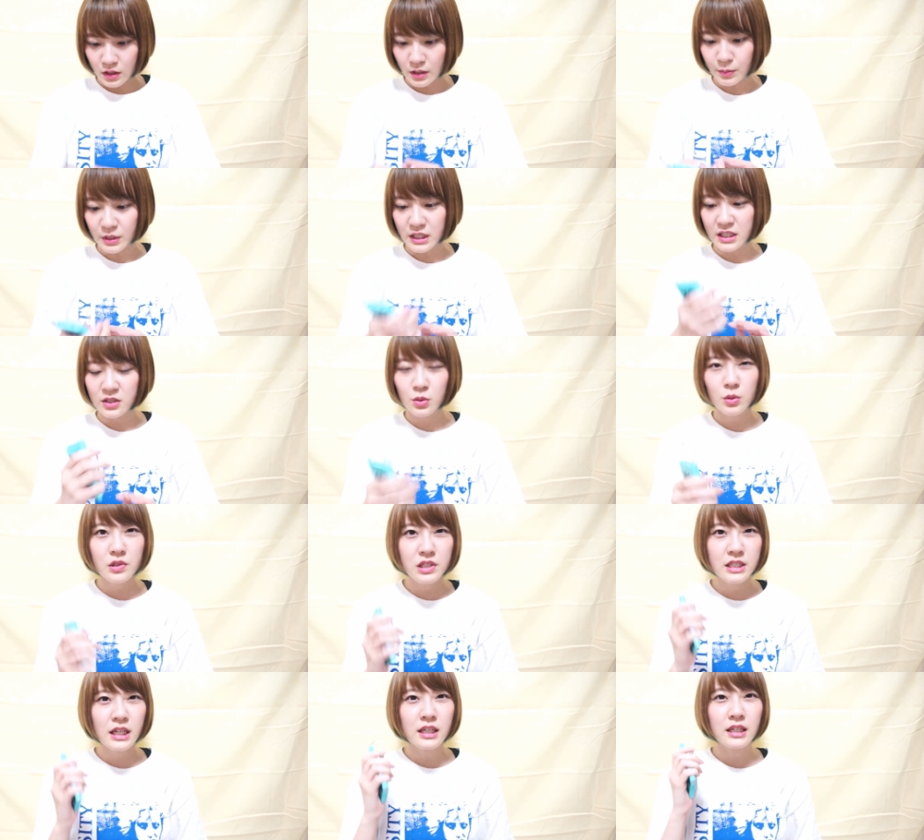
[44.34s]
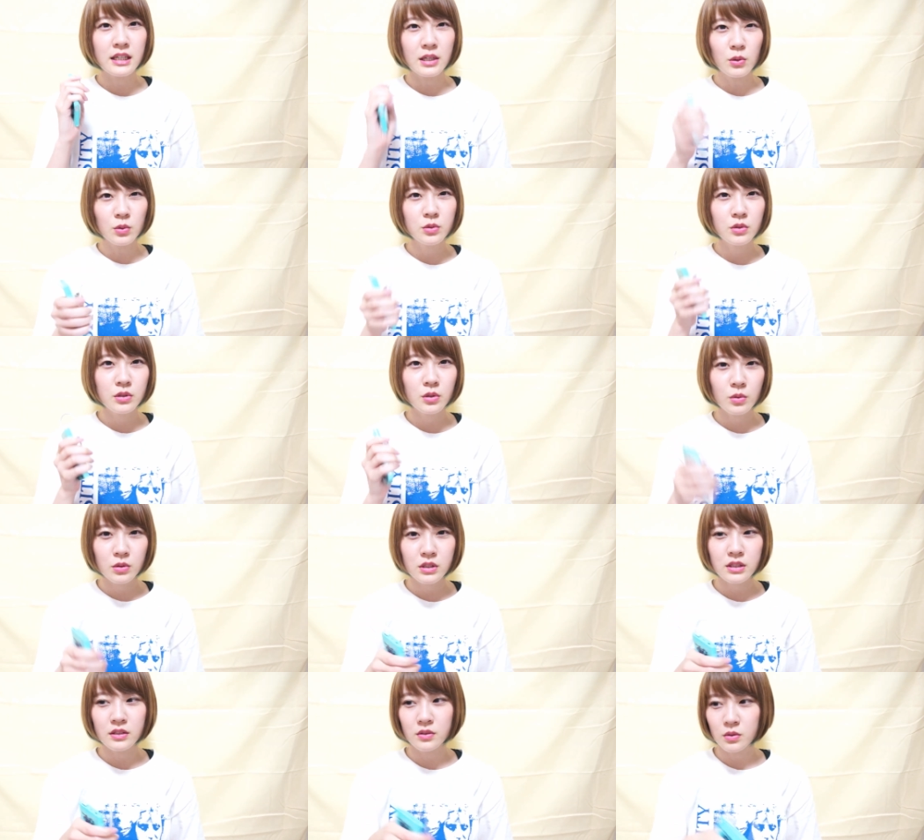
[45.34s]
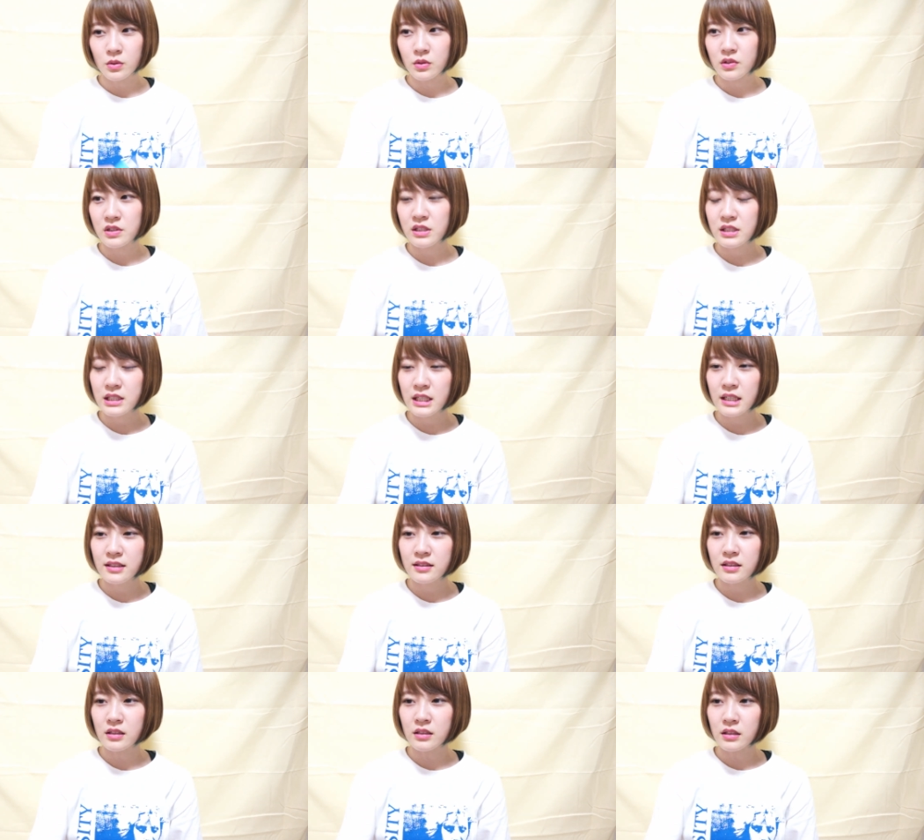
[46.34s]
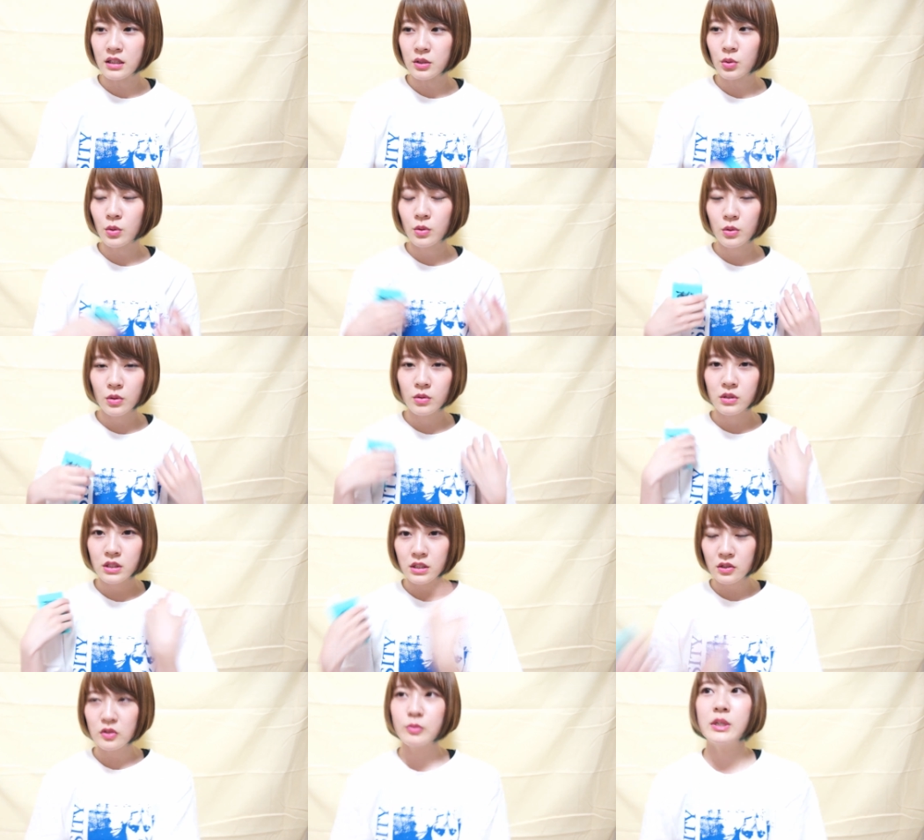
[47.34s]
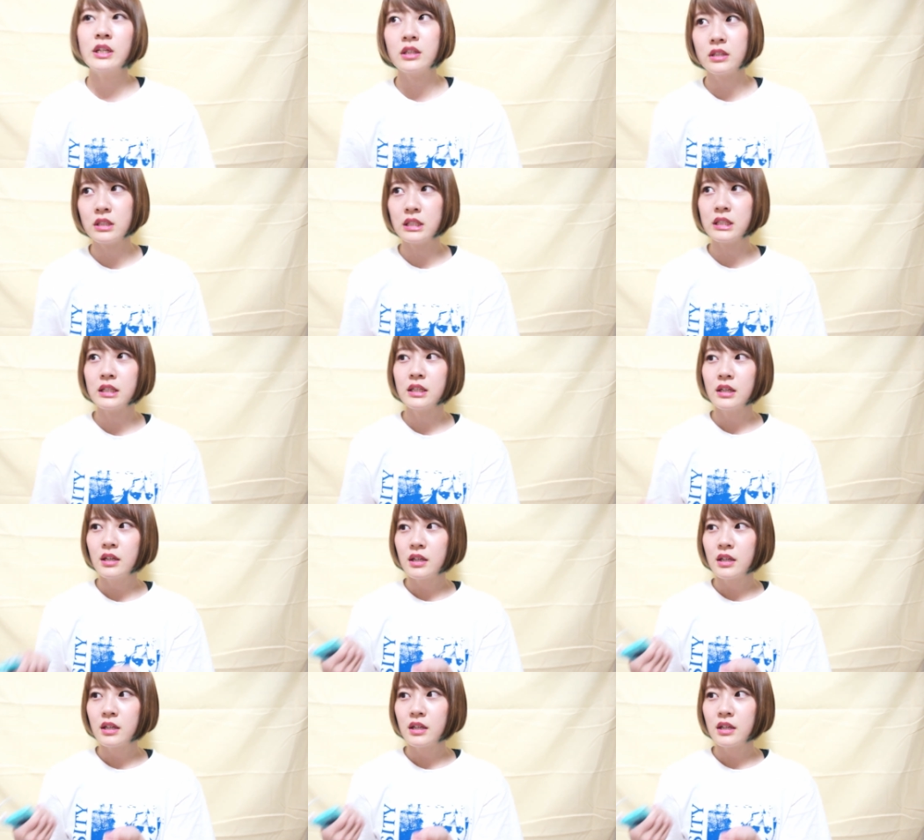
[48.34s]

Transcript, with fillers: やっぱね移動時間がね本当に多いんですよ新幹線で東京に行くまでに